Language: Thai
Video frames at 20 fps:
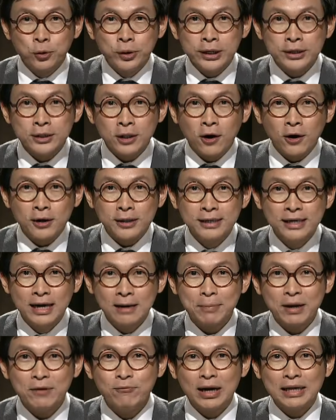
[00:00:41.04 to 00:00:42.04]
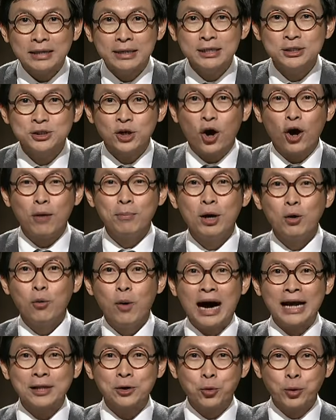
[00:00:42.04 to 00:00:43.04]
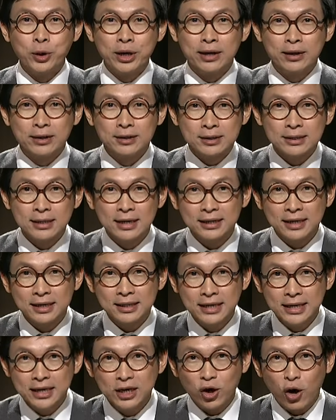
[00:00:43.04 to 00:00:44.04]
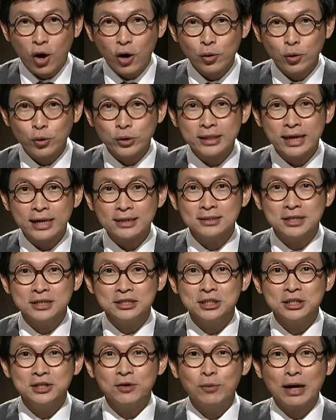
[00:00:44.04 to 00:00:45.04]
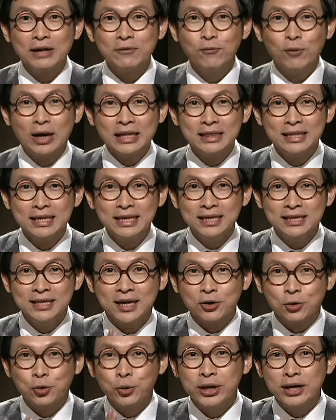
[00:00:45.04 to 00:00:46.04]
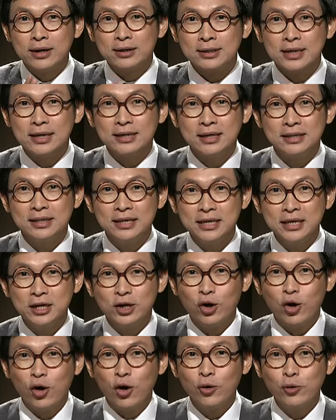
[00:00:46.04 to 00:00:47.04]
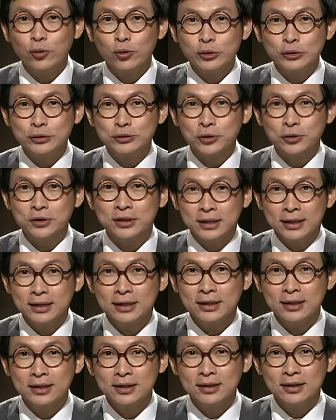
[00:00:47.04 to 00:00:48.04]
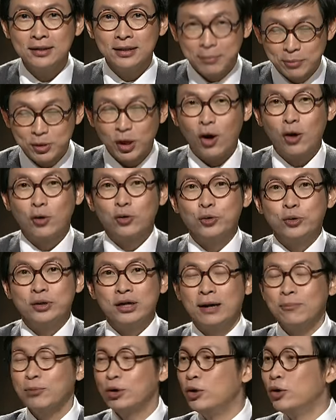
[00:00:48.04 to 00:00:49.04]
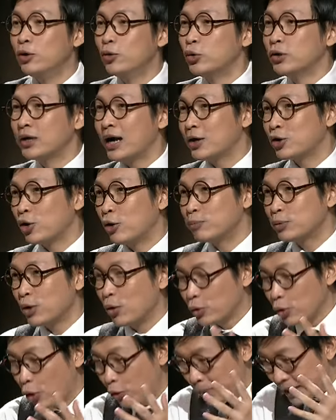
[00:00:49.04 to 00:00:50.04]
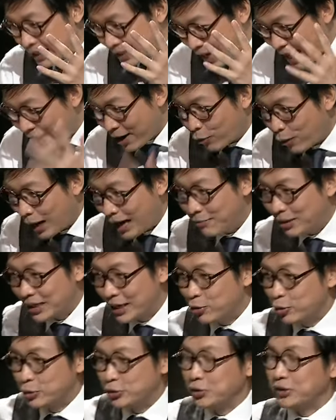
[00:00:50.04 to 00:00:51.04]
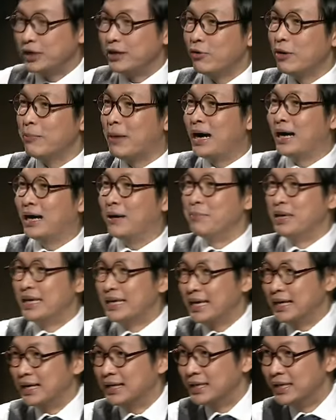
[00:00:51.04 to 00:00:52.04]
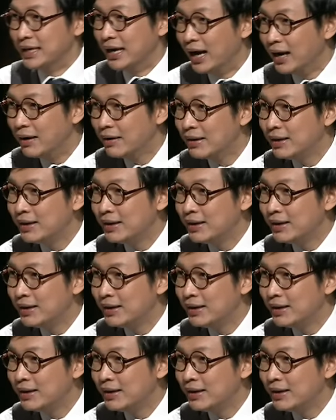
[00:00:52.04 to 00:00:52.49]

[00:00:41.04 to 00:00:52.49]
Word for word: คุยต่อเนื่องเป็นวันที่ 2 เมื่อวานคุยเรื่องคดีของคุณทักษิณชินวัตรวันนี้จะคุยเรื่องคดีของคุณสนธิลิมทองกุลครับคุณคารมตกลงไปแจ้งความอะไรคุณสนธิไว้บ้างครับมีกี่คดีฮะ